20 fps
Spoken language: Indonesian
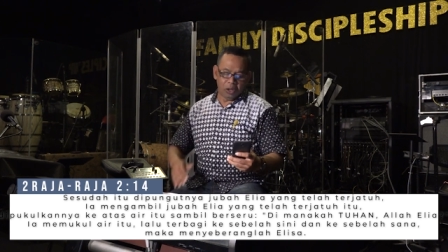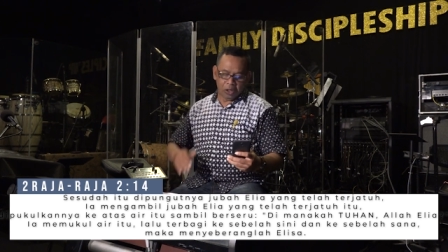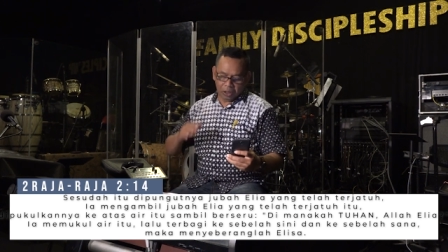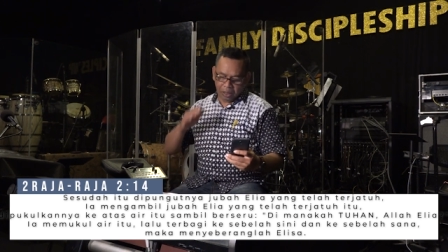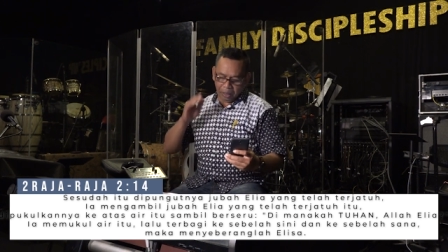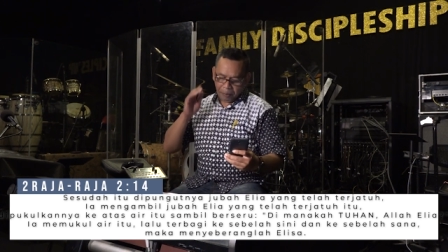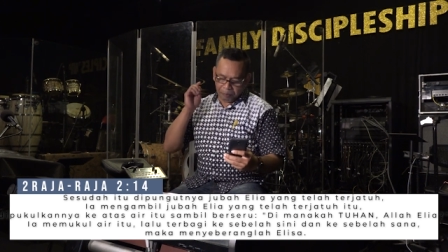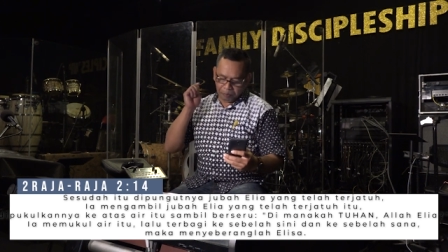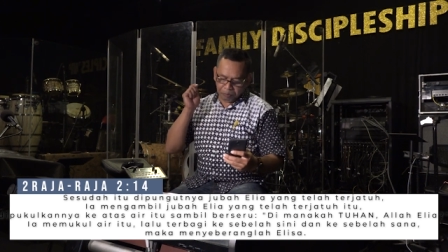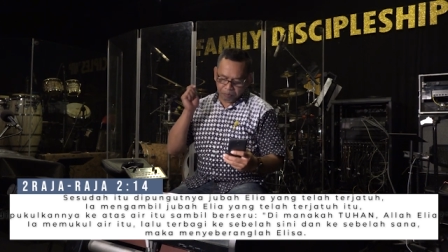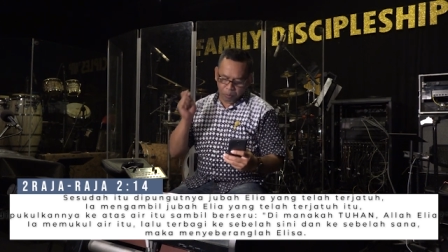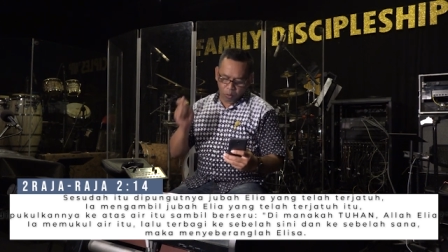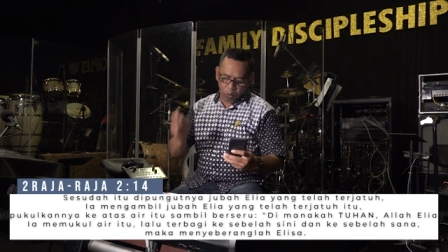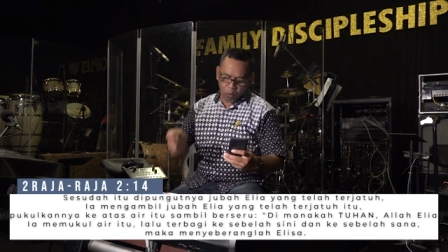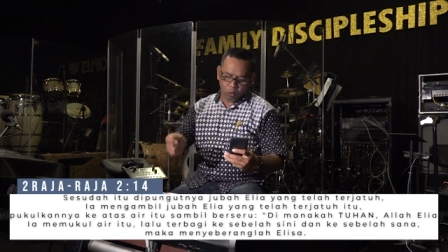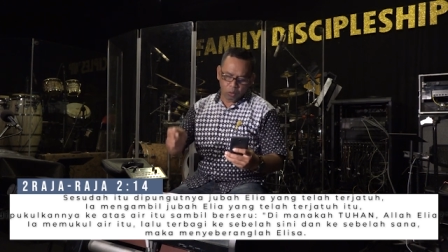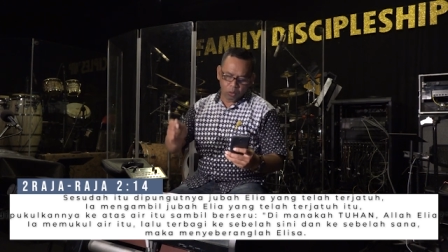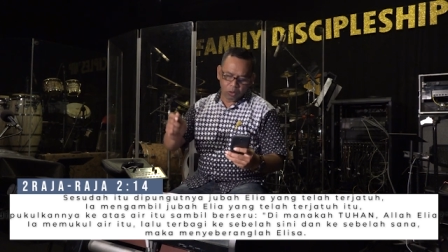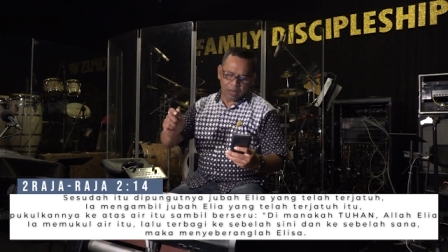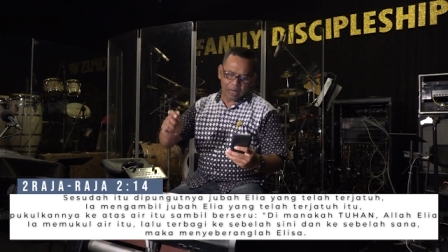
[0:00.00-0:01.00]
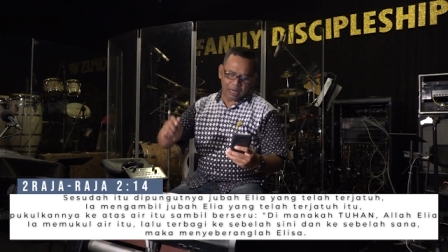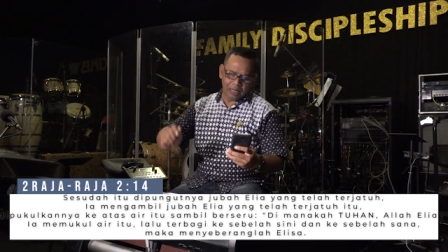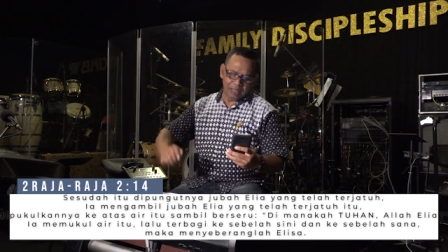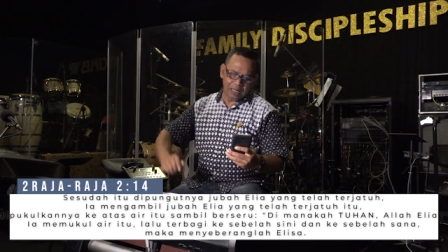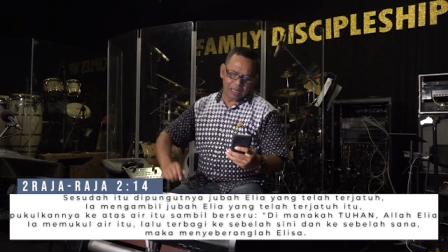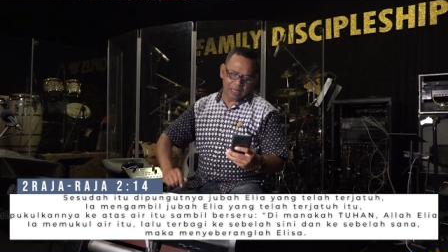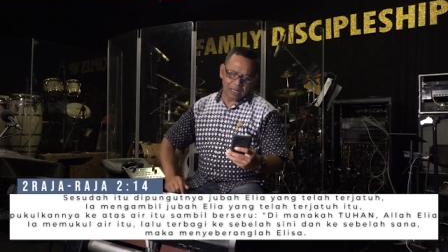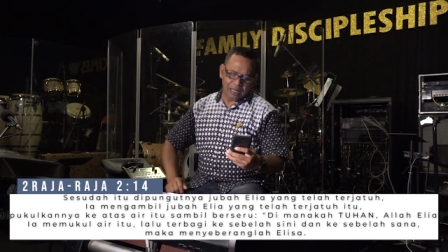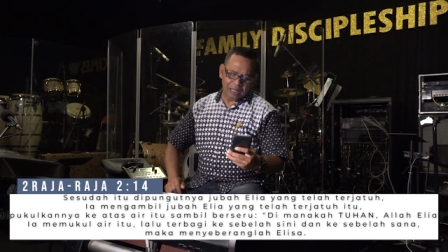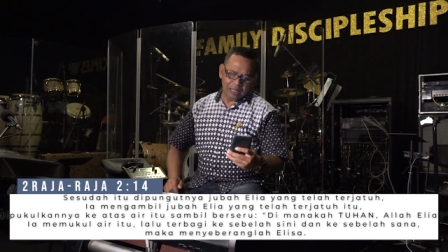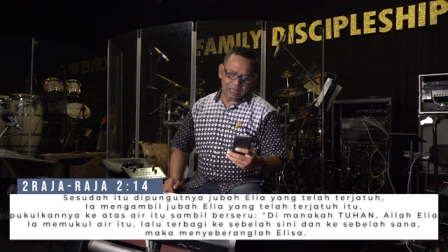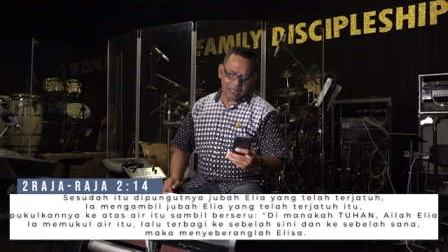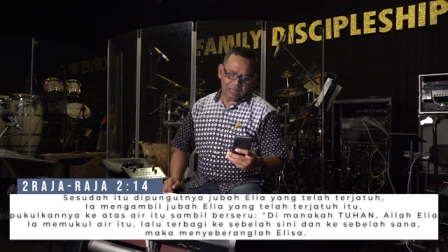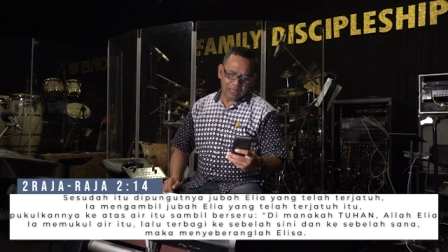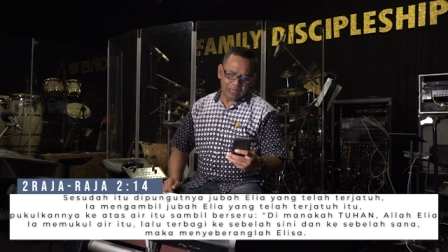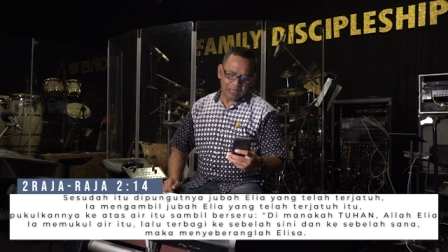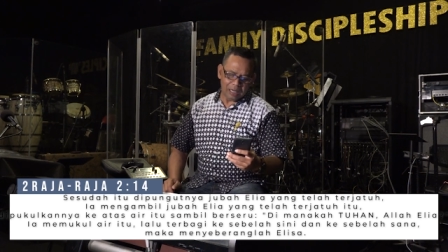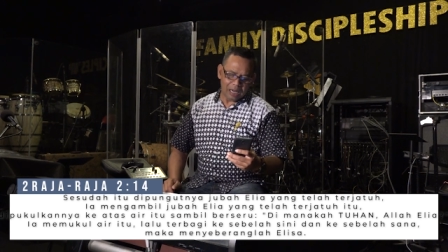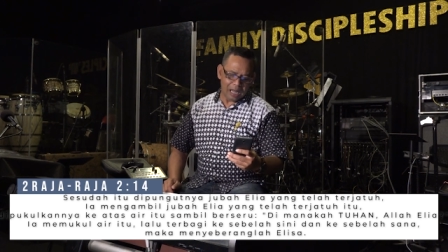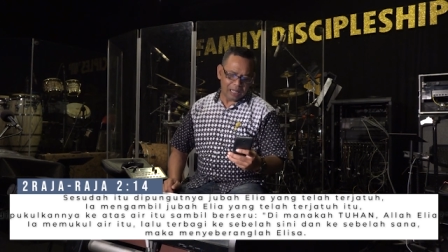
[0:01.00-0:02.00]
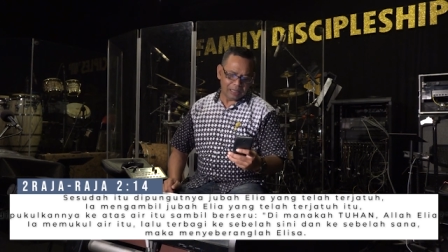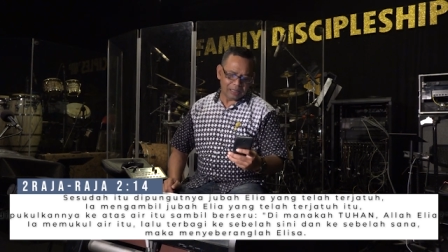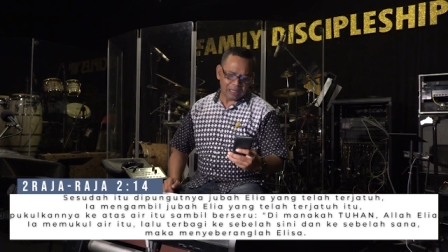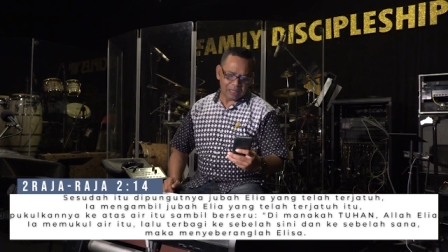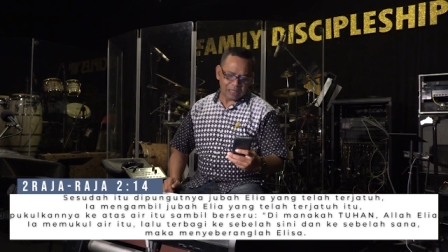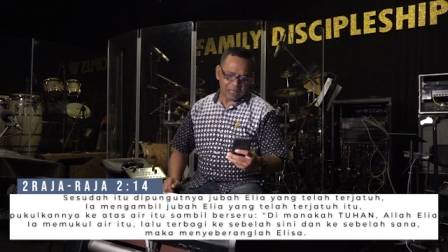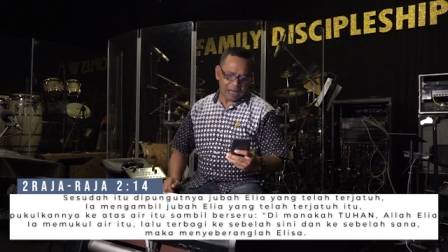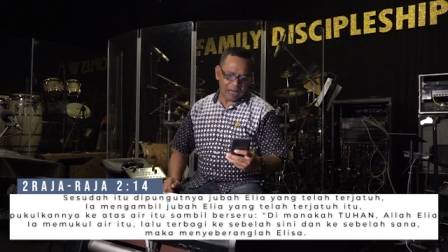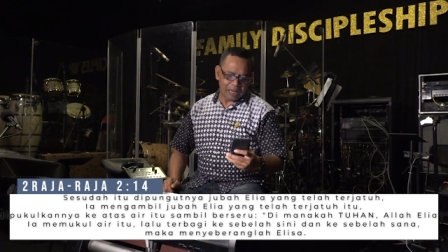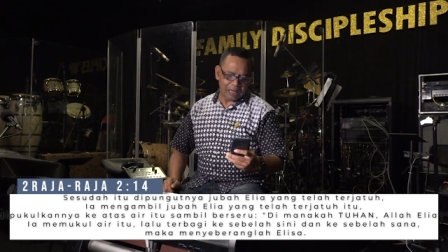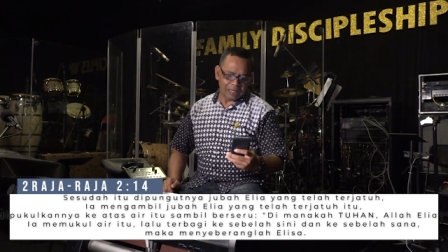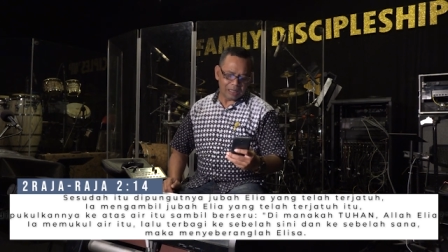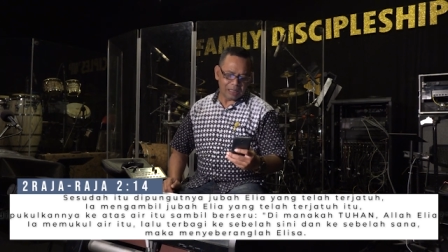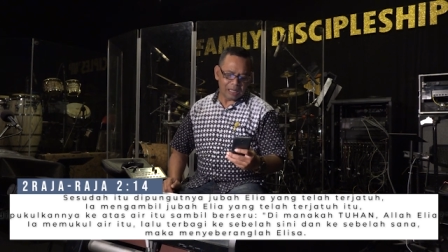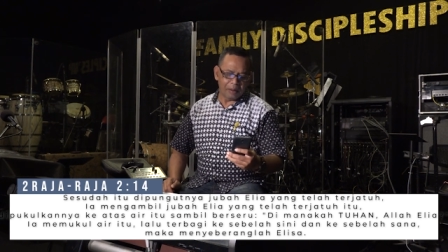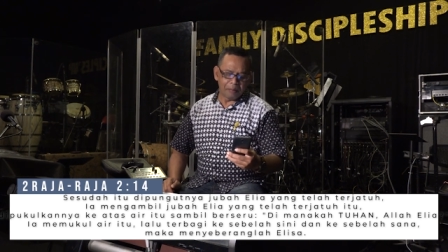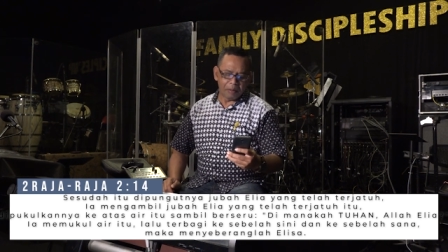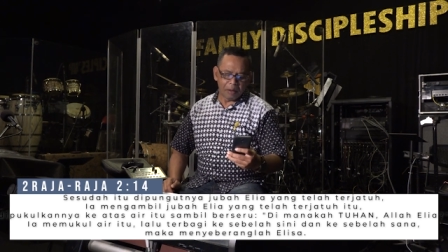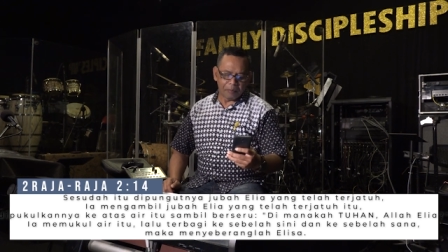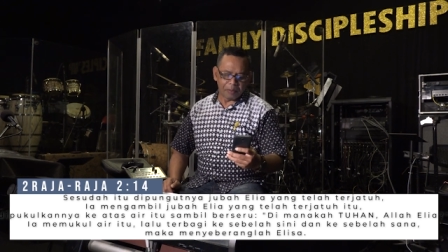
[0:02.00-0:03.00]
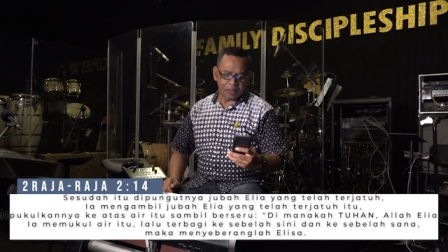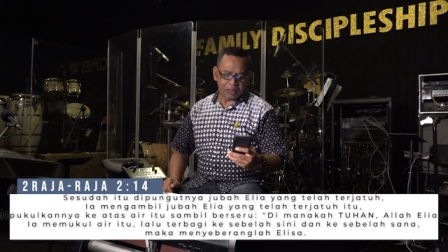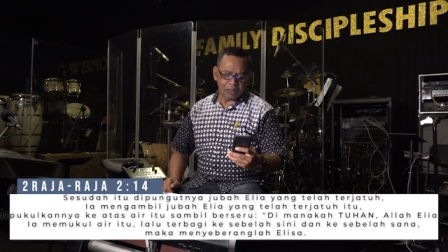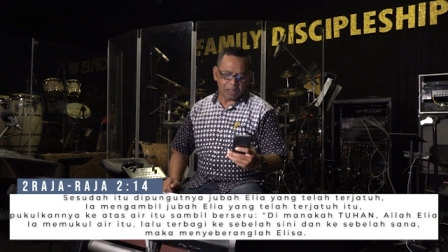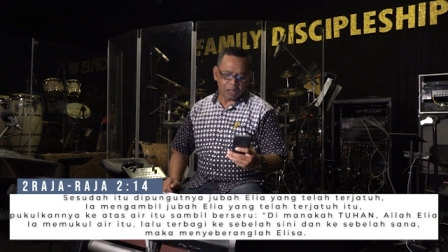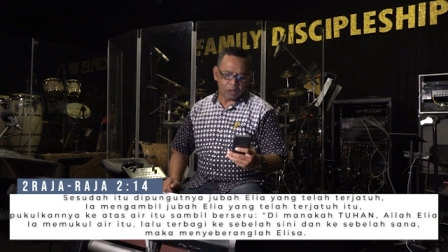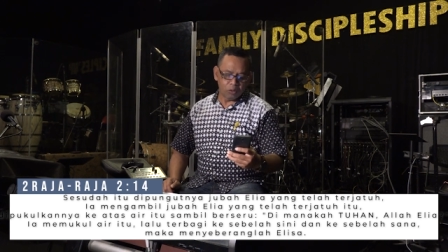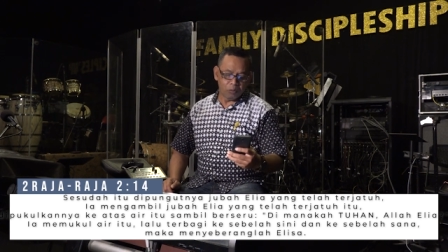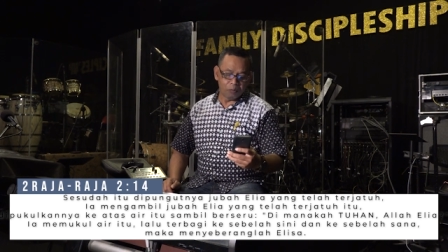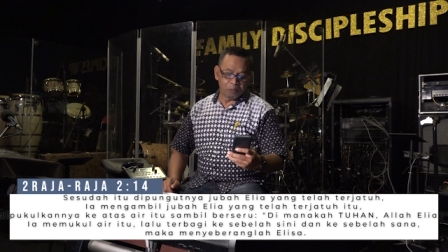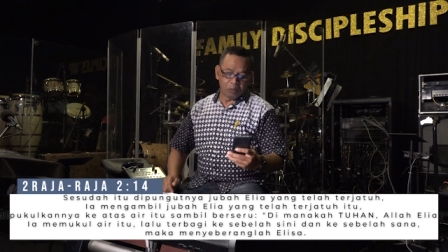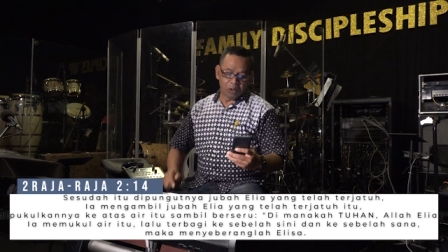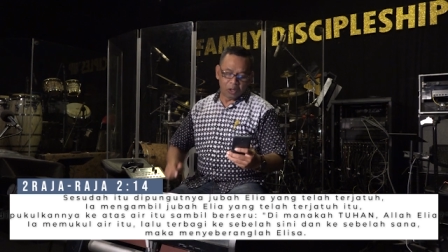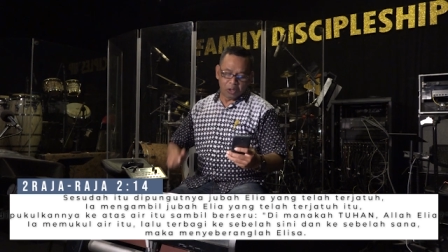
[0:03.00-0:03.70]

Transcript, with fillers: dipukulkannya ke atas air sambil berseru,